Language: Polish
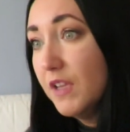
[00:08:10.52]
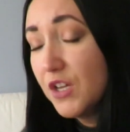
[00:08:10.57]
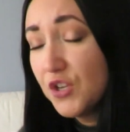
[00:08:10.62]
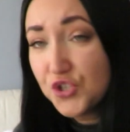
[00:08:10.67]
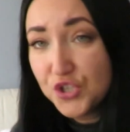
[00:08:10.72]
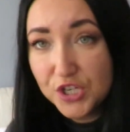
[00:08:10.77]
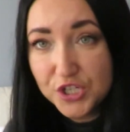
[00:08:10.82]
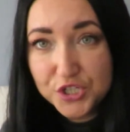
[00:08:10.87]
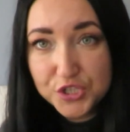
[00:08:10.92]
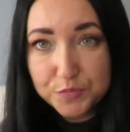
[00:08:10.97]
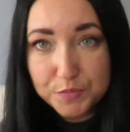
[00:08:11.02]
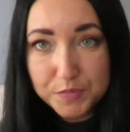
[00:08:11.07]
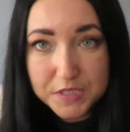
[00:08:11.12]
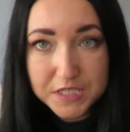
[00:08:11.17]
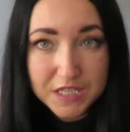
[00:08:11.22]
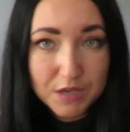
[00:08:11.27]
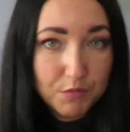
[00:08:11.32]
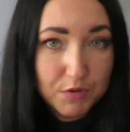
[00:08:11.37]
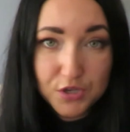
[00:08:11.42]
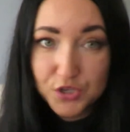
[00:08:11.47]
część
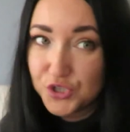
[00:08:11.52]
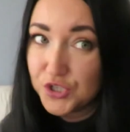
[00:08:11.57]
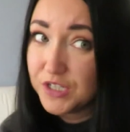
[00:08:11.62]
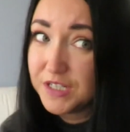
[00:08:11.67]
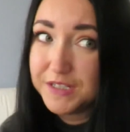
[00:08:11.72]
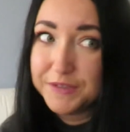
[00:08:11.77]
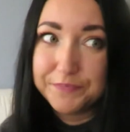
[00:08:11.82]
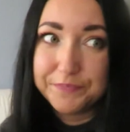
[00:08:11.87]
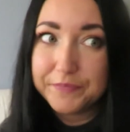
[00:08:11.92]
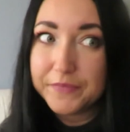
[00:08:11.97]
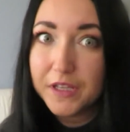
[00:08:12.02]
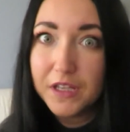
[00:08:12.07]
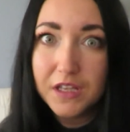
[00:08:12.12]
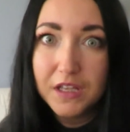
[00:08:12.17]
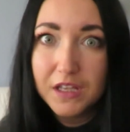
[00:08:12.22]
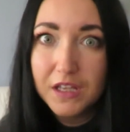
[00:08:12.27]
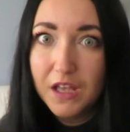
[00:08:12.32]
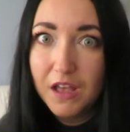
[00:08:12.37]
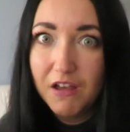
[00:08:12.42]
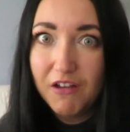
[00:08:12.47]
pisała, że
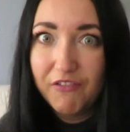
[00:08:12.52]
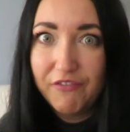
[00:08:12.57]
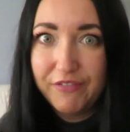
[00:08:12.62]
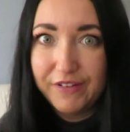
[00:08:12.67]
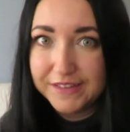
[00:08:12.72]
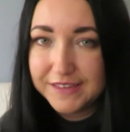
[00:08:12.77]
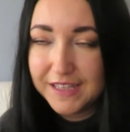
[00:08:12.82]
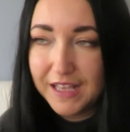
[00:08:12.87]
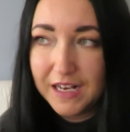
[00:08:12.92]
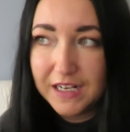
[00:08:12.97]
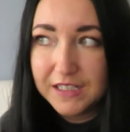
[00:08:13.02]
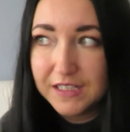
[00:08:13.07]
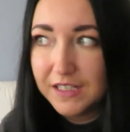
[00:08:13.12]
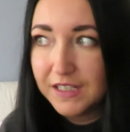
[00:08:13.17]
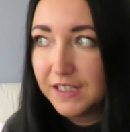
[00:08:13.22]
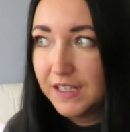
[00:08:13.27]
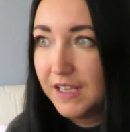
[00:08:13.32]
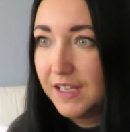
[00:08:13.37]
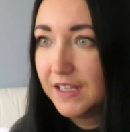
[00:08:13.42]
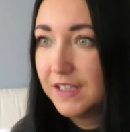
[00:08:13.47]

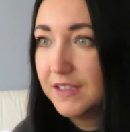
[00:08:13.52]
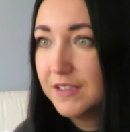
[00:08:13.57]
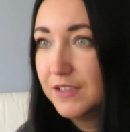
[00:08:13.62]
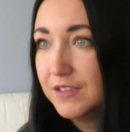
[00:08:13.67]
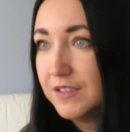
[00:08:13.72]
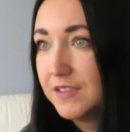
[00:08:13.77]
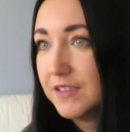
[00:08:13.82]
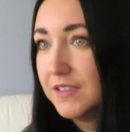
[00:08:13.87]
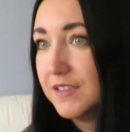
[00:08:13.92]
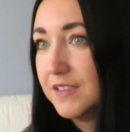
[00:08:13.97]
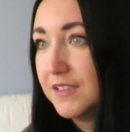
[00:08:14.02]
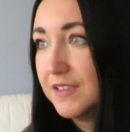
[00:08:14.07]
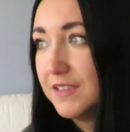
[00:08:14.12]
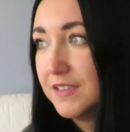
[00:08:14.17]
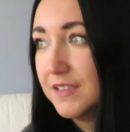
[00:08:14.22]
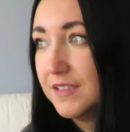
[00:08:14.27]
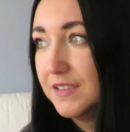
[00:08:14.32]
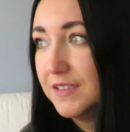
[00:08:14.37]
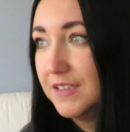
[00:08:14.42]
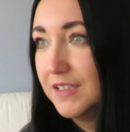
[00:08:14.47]
fatalna
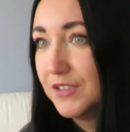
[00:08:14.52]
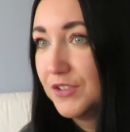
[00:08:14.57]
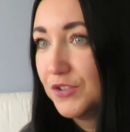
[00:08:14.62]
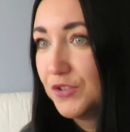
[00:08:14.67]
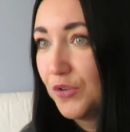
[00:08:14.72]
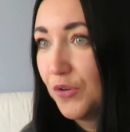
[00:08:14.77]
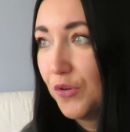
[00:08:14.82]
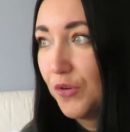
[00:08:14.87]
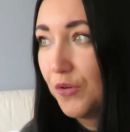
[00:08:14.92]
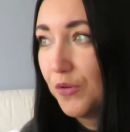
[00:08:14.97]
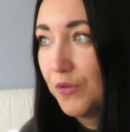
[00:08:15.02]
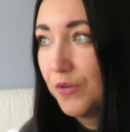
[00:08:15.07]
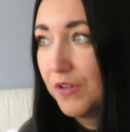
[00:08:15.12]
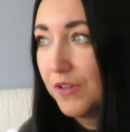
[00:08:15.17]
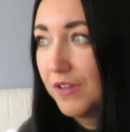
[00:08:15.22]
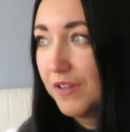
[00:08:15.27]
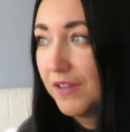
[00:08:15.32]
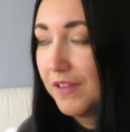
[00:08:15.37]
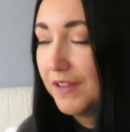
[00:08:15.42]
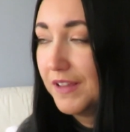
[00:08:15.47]
y, jest to
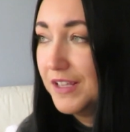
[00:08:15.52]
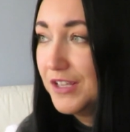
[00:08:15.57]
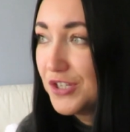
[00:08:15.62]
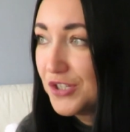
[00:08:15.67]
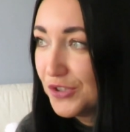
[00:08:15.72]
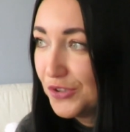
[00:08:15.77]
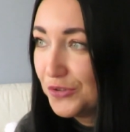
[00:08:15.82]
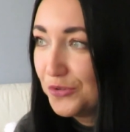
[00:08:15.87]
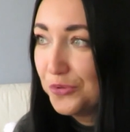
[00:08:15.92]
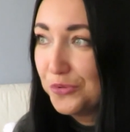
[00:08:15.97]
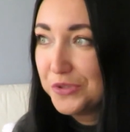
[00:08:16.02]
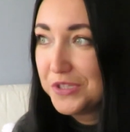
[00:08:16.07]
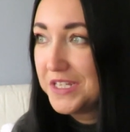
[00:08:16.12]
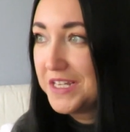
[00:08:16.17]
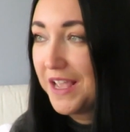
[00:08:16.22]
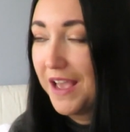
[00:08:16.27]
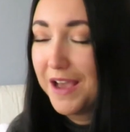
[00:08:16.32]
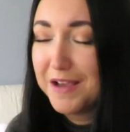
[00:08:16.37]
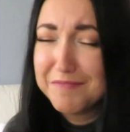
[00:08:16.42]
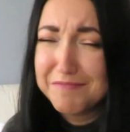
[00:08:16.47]
y,
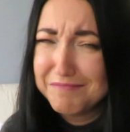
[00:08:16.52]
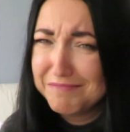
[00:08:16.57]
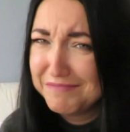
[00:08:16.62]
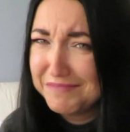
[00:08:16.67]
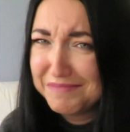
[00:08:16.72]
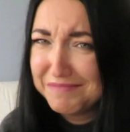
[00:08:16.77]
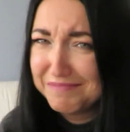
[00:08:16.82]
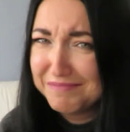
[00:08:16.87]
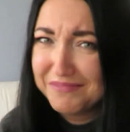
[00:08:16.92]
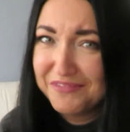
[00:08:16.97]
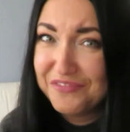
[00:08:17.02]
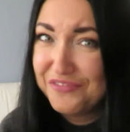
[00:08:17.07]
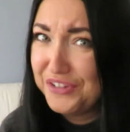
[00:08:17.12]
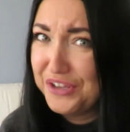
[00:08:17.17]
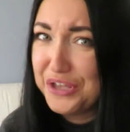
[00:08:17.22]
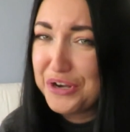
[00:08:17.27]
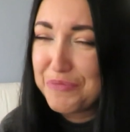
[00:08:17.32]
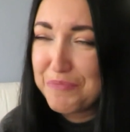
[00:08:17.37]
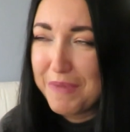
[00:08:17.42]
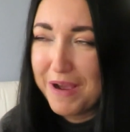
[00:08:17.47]
instytucja,
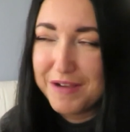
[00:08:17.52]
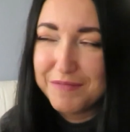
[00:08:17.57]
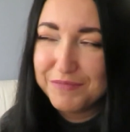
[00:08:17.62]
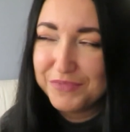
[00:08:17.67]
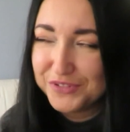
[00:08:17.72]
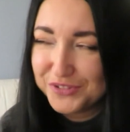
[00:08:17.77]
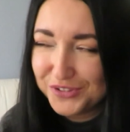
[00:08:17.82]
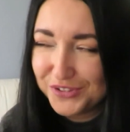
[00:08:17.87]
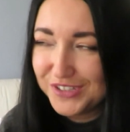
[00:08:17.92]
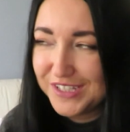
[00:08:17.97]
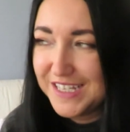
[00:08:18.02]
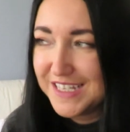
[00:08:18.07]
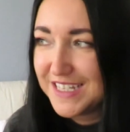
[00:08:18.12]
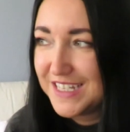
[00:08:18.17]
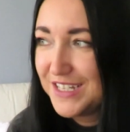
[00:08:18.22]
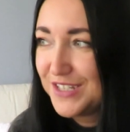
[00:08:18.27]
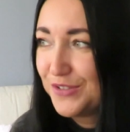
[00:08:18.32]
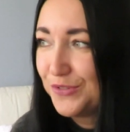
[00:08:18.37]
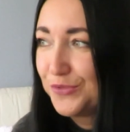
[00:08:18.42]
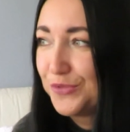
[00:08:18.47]
firma, bo to nie jest
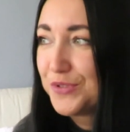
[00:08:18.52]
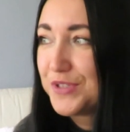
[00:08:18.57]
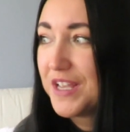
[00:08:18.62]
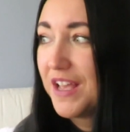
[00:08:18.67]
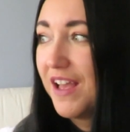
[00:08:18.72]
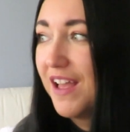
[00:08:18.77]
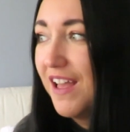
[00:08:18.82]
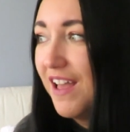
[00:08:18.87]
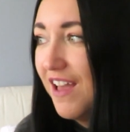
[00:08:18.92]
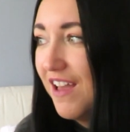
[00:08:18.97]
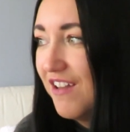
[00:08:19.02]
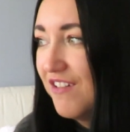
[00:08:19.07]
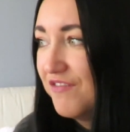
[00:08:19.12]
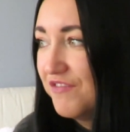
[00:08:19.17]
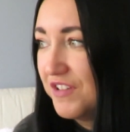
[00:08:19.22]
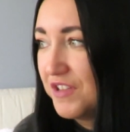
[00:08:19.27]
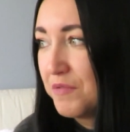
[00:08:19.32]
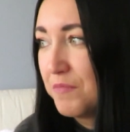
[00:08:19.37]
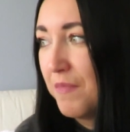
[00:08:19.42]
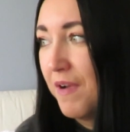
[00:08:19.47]
instytucja,
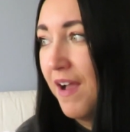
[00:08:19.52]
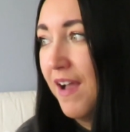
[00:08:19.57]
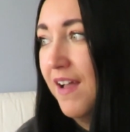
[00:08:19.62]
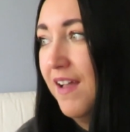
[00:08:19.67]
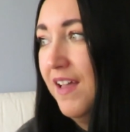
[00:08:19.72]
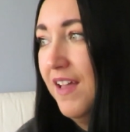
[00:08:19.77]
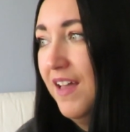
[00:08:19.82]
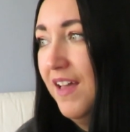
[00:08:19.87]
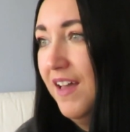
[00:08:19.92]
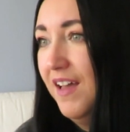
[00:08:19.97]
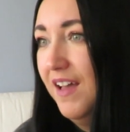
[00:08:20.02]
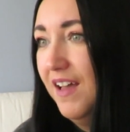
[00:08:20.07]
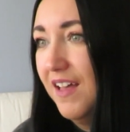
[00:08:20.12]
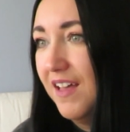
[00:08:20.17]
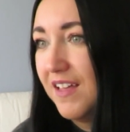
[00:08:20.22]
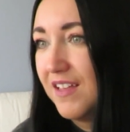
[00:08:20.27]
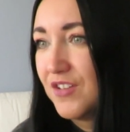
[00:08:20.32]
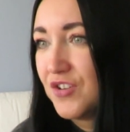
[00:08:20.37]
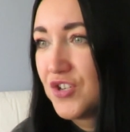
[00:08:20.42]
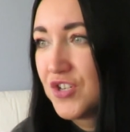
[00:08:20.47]
firma,
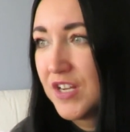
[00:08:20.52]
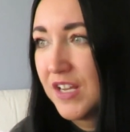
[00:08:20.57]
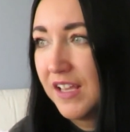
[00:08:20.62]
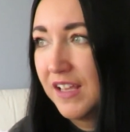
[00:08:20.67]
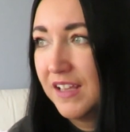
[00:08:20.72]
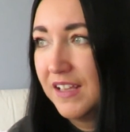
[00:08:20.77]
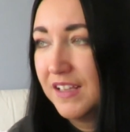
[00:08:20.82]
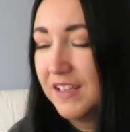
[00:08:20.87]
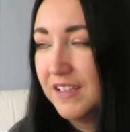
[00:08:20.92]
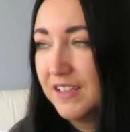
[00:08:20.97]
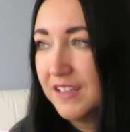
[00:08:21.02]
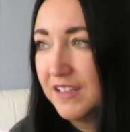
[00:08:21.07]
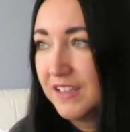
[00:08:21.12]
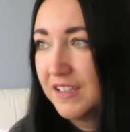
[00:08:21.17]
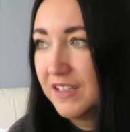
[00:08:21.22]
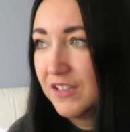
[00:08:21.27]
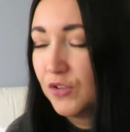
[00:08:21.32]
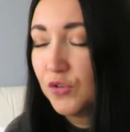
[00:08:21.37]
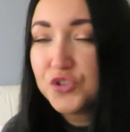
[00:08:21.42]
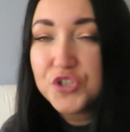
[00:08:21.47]
że
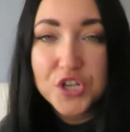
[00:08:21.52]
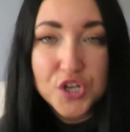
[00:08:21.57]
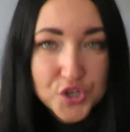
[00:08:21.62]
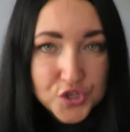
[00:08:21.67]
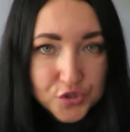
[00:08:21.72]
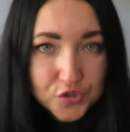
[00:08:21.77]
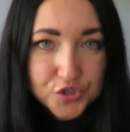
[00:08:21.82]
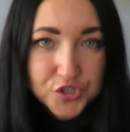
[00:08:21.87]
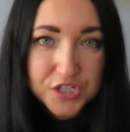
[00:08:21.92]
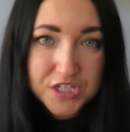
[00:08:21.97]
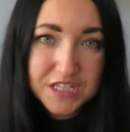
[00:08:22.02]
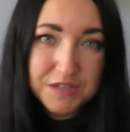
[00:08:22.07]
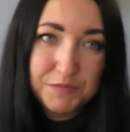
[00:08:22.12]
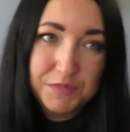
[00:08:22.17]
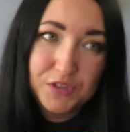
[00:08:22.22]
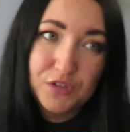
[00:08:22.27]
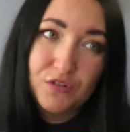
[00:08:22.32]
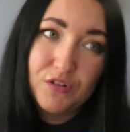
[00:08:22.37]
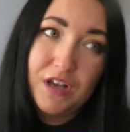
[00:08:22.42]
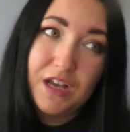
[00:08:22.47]
y, no ciężko się z
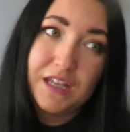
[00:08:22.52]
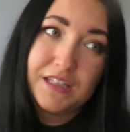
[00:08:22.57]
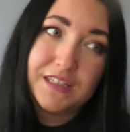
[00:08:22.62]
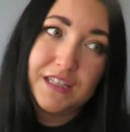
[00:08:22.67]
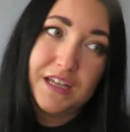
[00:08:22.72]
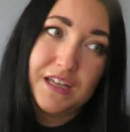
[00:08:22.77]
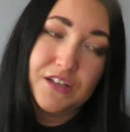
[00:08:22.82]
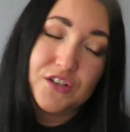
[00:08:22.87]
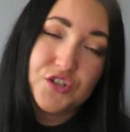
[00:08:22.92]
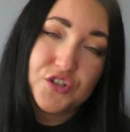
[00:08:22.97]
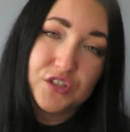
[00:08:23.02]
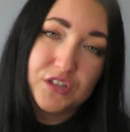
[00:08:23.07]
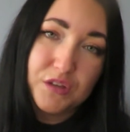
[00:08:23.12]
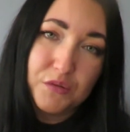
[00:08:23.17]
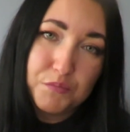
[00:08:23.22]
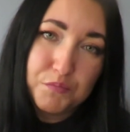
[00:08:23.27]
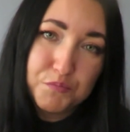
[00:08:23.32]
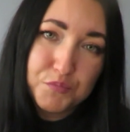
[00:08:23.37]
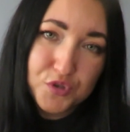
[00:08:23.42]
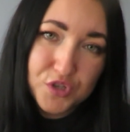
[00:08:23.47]
nimi dogadać, że te
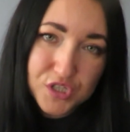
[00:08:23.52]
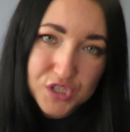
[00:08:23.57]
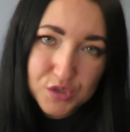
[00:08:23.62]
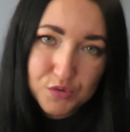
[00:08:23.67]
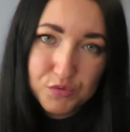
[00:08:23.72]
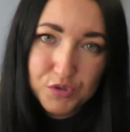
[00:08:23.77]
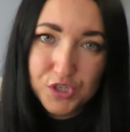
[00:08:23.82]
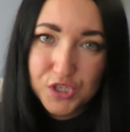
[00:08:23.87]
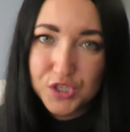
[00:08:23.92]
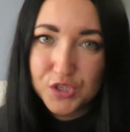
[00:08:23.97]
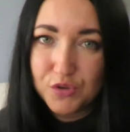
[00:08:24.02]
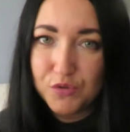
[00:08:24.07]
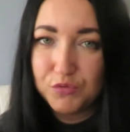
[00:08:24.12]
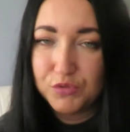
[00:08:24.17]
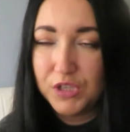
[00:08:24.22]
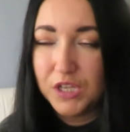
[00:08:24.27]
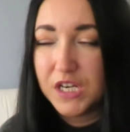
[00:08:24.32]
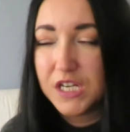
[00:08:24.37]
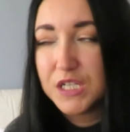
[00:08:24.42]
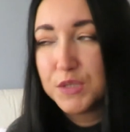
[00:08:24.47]
przesyłki są
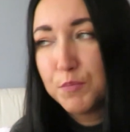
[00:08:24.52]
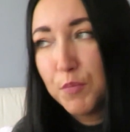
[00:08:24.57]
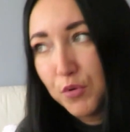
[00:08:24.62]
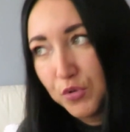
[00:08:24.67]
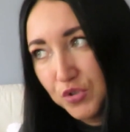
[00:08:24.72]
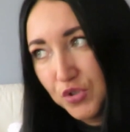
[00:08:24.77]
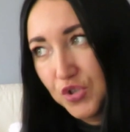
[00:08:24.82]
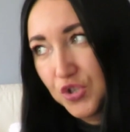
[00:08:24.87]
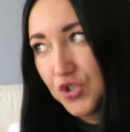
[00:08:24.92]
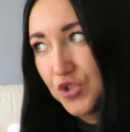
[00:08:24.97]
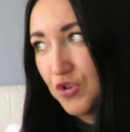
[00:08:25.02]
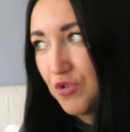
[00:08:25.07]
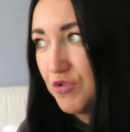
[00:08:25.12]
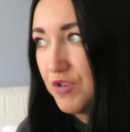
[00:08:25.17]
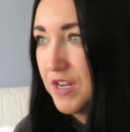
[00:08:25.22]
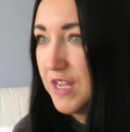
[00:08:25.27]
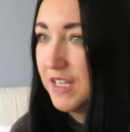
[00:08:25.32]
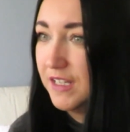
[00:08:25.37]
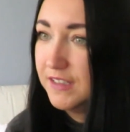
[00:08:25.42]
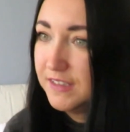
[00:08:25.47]
nieraz
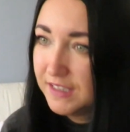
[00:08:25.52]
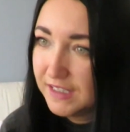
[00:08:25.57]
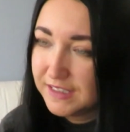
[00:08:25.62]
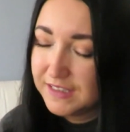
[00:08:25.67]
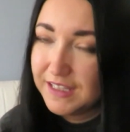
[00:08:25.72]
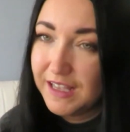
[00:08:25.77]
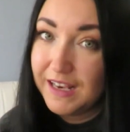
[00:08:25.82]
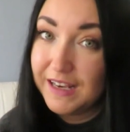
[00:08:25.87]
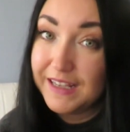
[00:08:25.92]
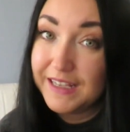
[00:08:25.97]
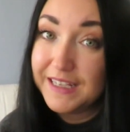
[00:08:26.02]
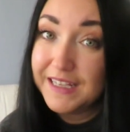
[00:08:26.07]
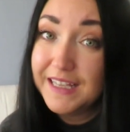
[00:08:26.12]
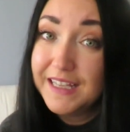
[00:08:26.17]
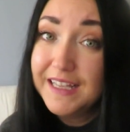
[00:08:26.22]
poniszczone i tak dalej.